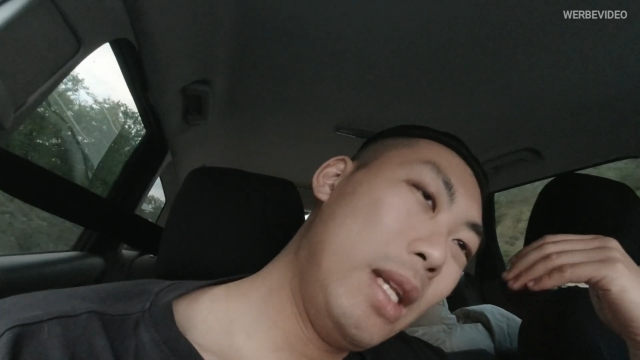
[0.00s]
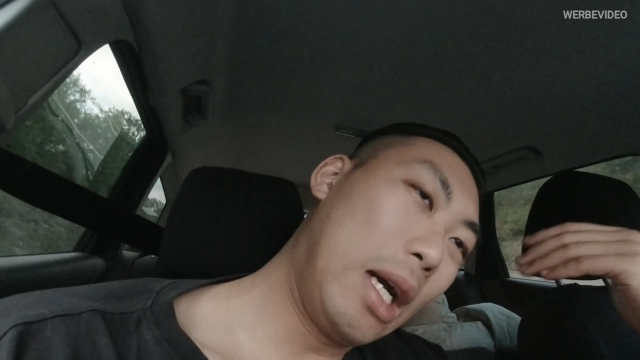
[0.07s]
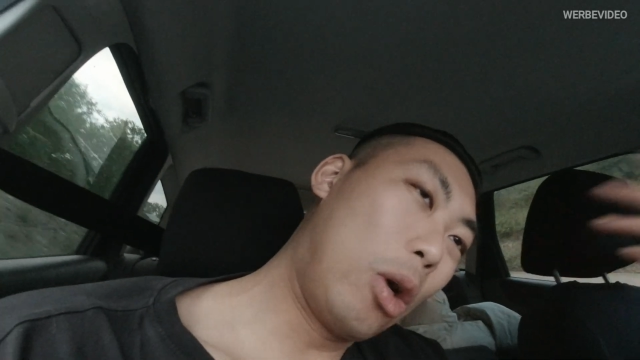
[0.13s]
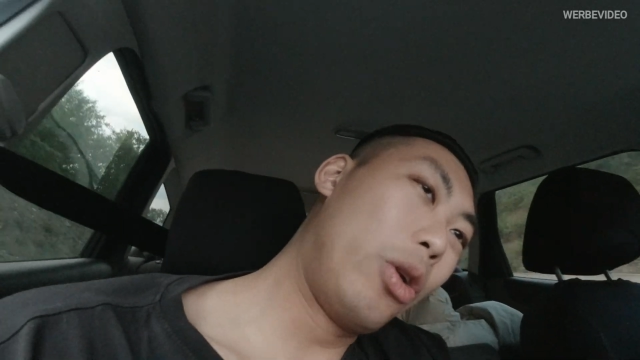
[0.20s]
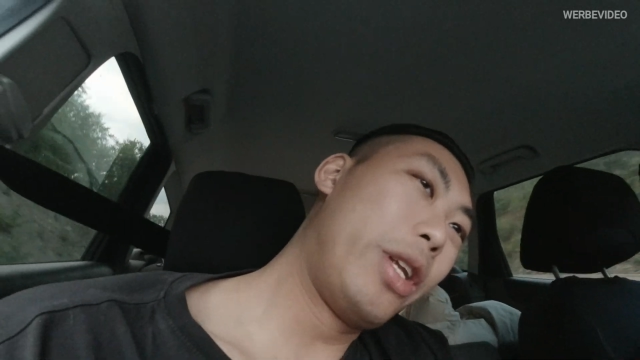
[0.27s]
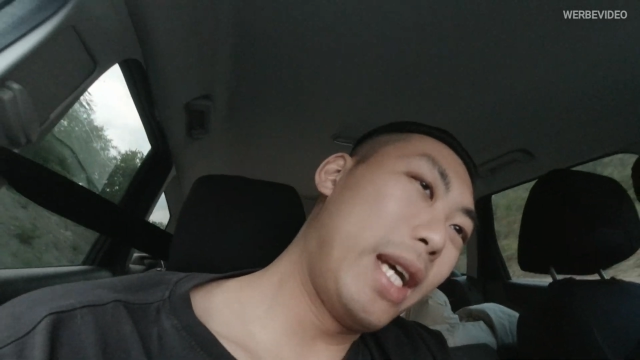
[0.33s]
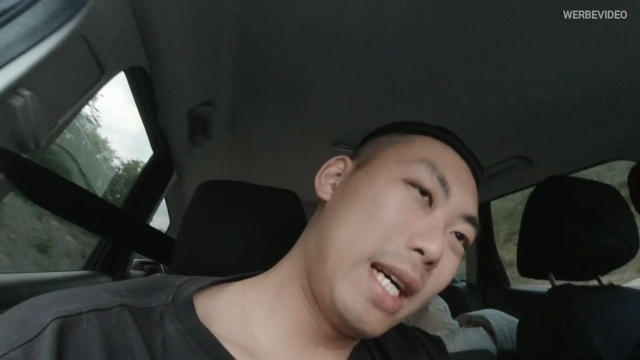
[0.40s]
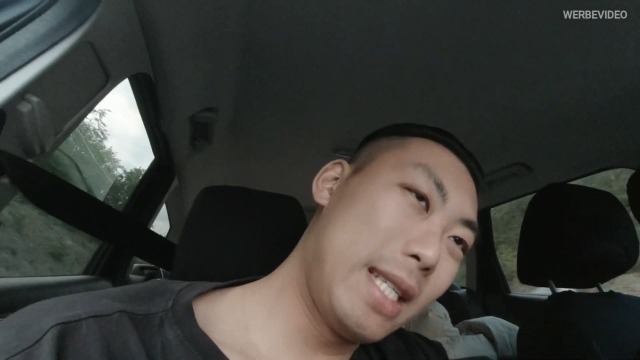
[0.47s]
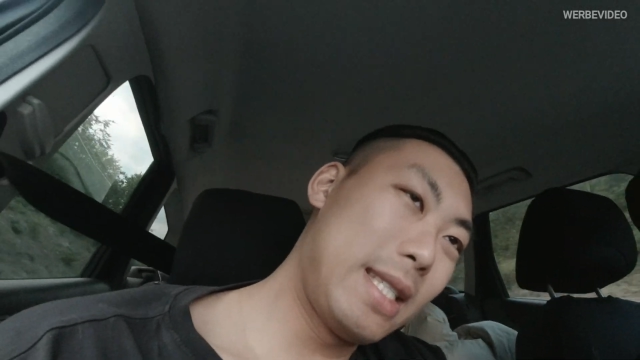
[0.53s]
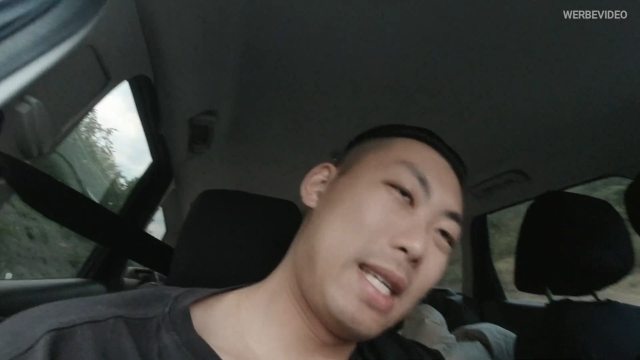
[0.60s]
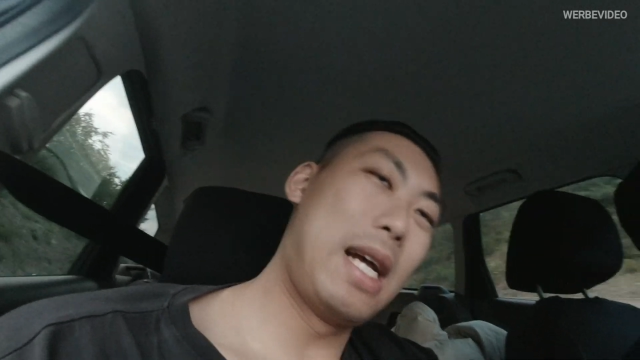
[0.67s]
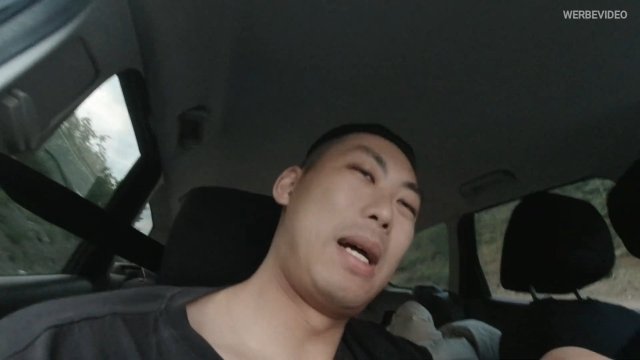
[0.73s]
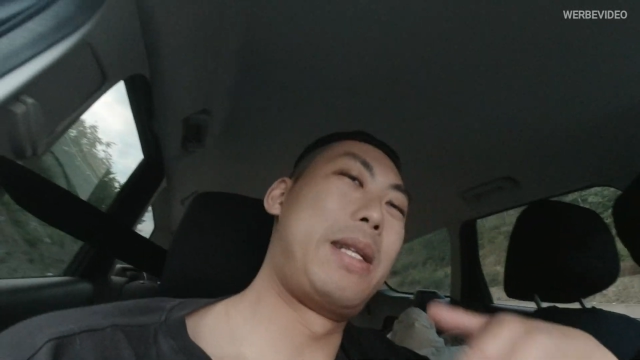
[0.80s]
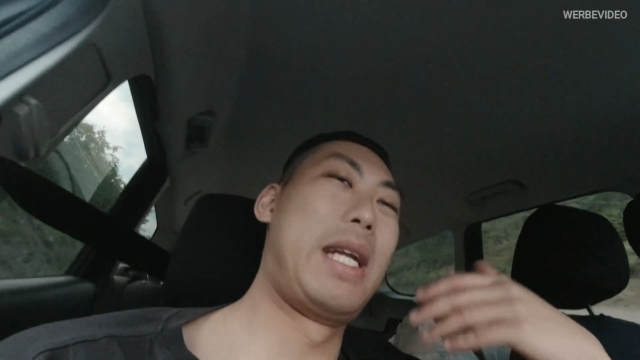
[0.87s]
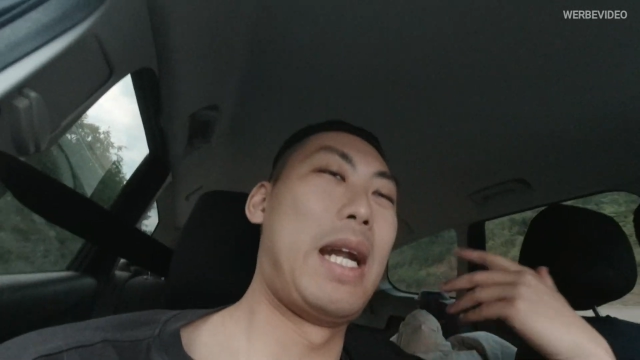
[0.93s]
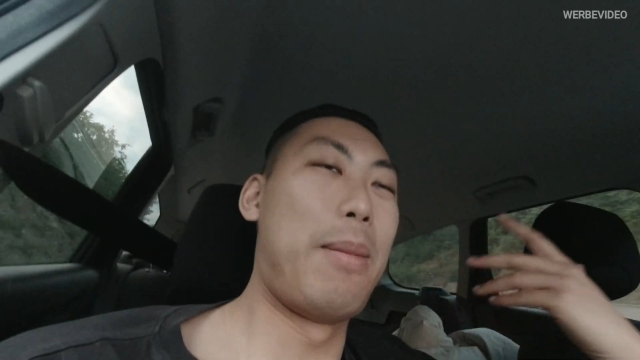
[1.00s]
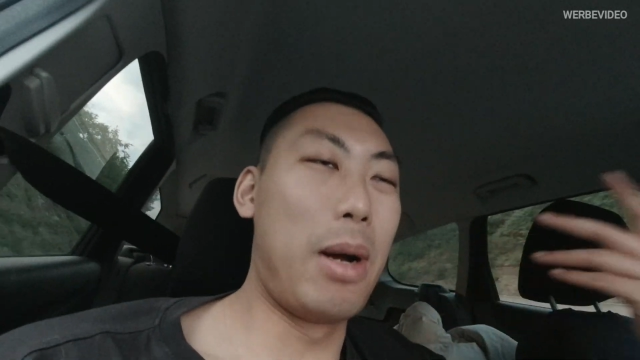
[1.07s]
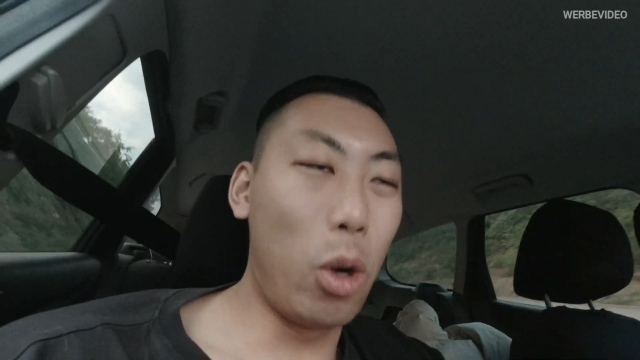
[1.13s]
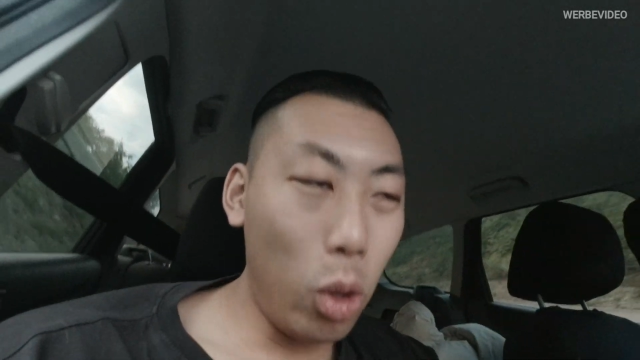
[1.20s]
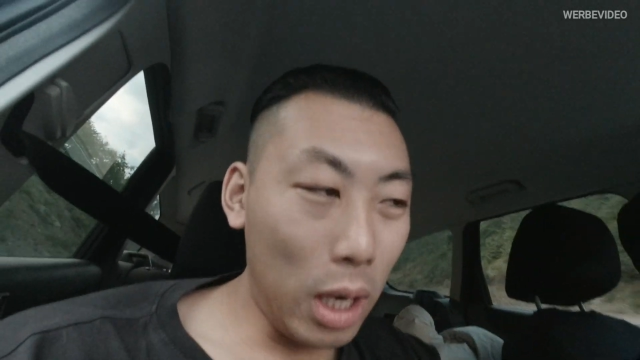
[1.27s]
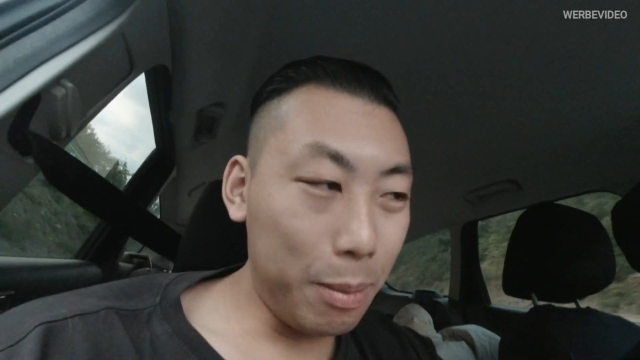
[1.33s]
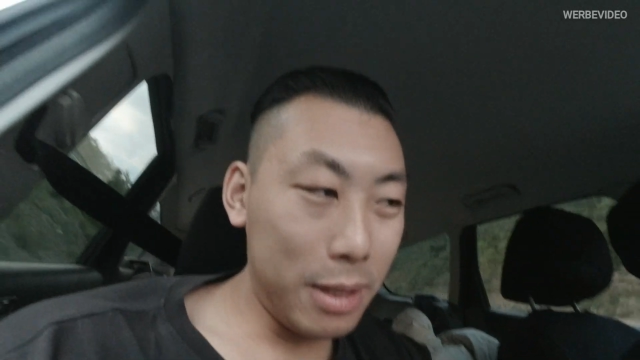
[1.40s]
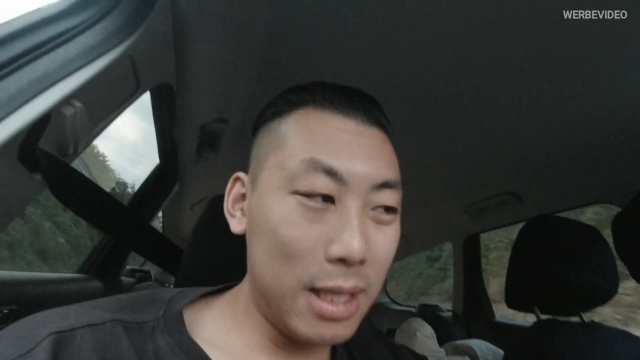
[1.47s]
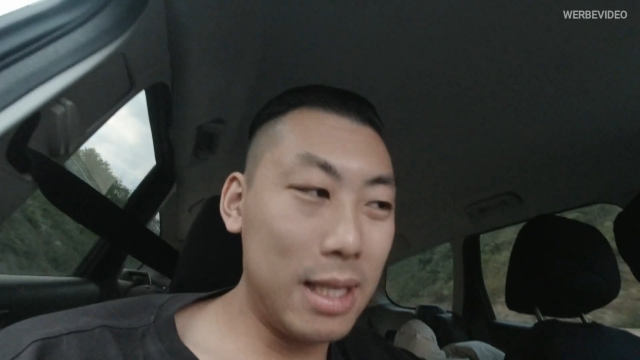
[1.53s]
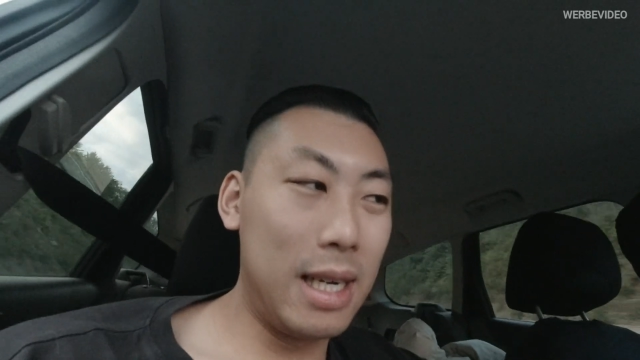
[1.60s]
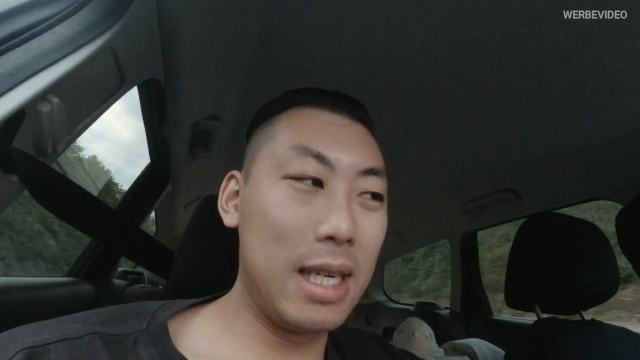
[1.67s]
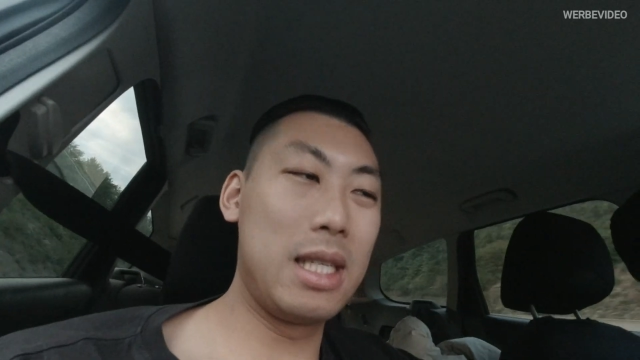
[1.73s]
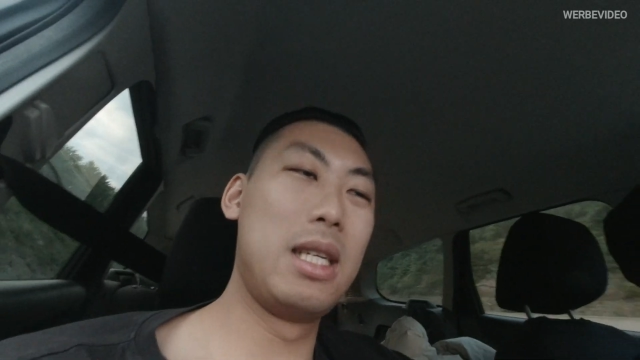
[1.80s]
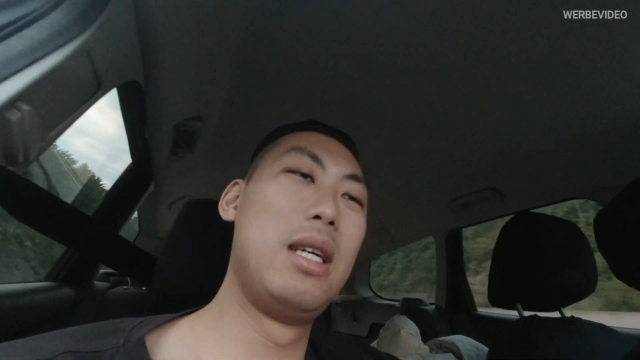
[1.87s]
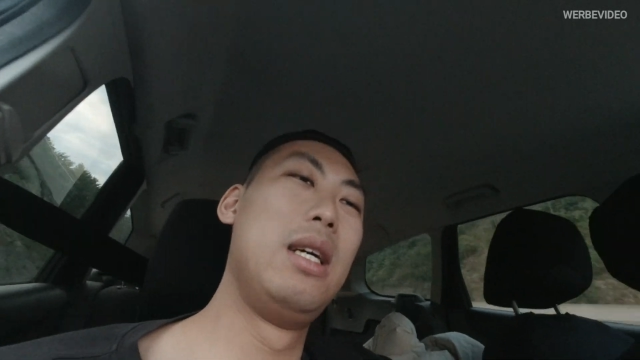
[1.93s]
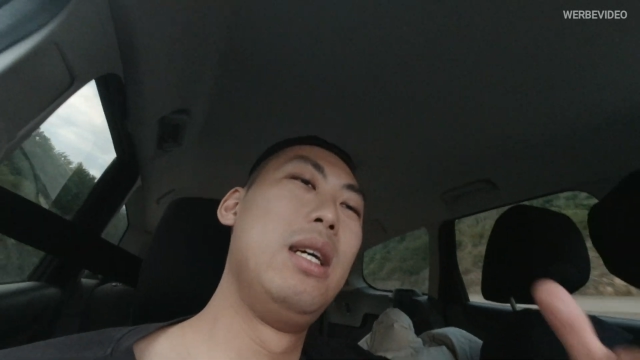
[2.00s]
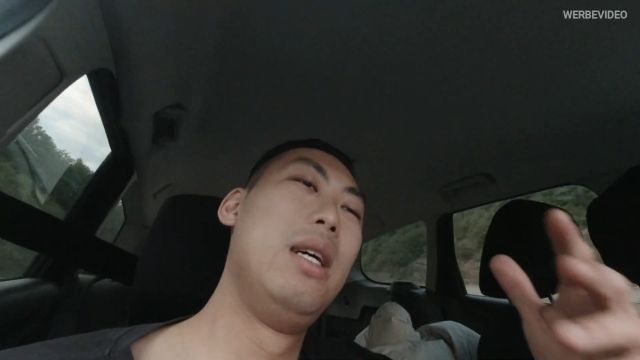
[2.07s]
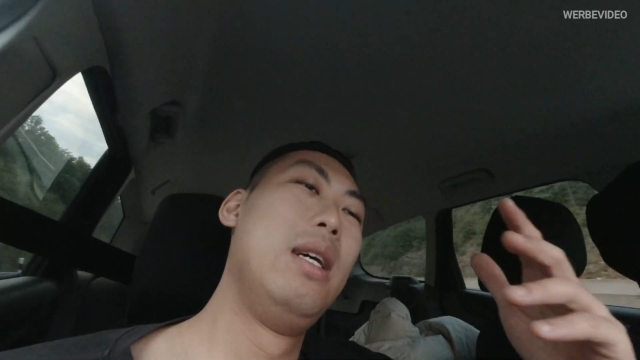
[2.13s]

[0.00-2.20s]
Der konnte erst, hat dann aber auch abgesagt.